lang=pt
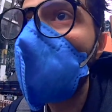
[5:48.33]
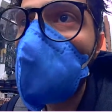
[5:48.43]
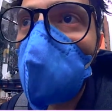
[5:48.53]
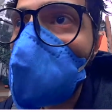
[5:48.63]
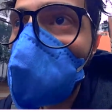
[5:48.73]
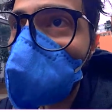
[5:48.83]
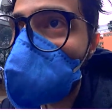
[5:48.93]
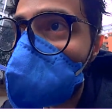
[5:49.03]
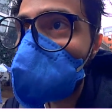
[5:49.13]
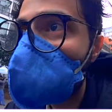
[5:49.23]
porque eu uso a
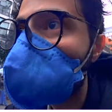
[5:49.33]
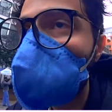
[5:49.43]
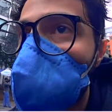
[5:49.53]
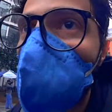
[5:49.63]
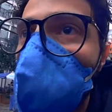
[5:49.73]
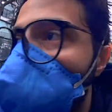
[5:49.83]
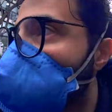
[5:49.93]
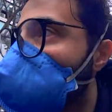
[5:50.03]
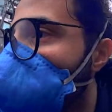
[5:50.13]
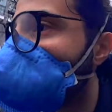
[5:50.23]
bicicleta do Itaú.
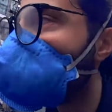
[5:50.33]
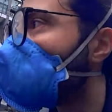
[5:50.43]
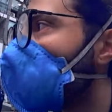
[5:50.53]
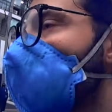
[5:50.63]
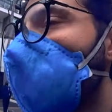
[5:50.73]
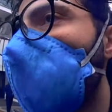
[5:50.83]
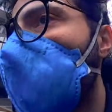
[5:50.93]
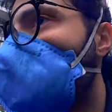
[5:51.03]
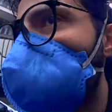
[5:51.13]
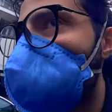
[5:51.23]

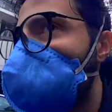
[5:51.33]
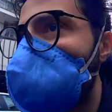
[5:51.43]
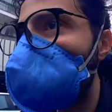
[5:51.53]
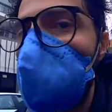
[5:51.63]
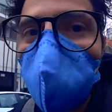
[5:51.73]
E é